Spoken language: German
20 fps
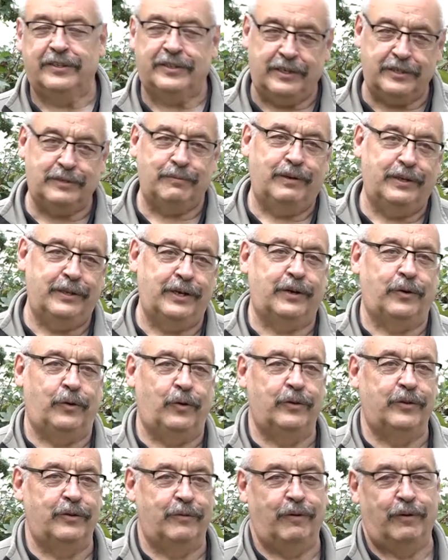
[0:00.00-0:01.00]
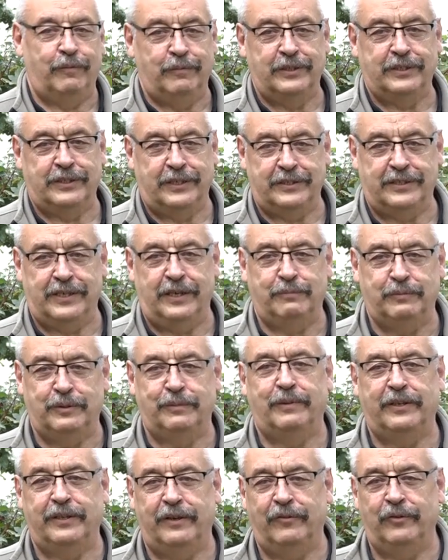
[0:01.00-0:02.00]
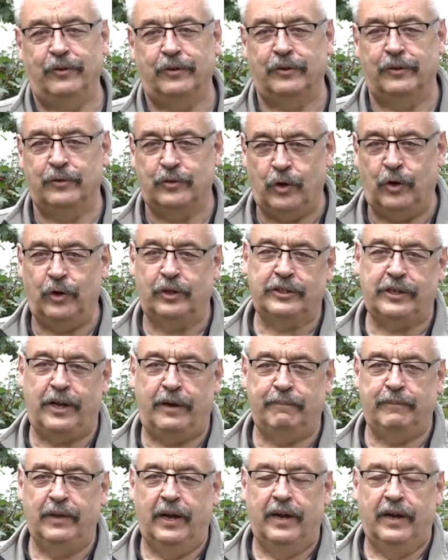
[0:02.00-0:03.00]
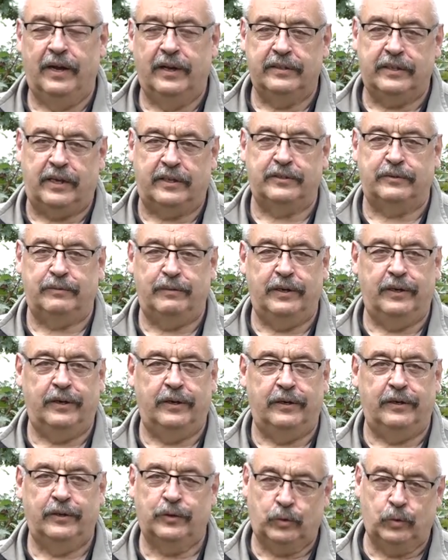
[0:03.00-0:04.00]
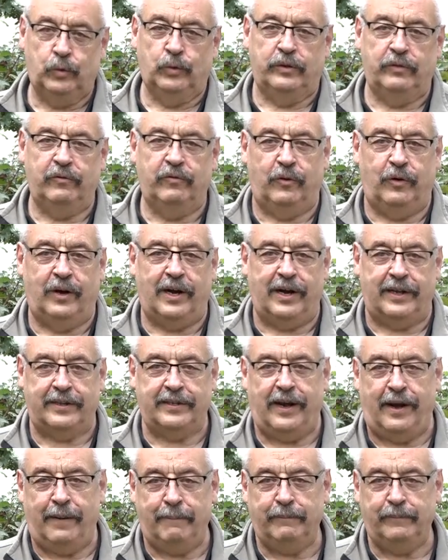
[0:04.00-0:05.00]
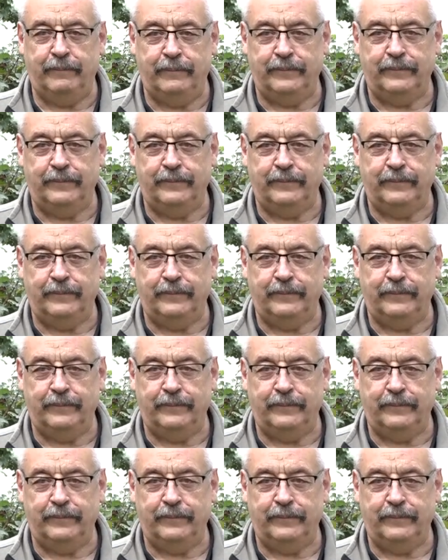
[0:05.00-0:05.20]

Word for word: Das war der Grund, warum ich jetzt selbst mal dafür gesorgt habe, dass wir einen guten Vorrat haben.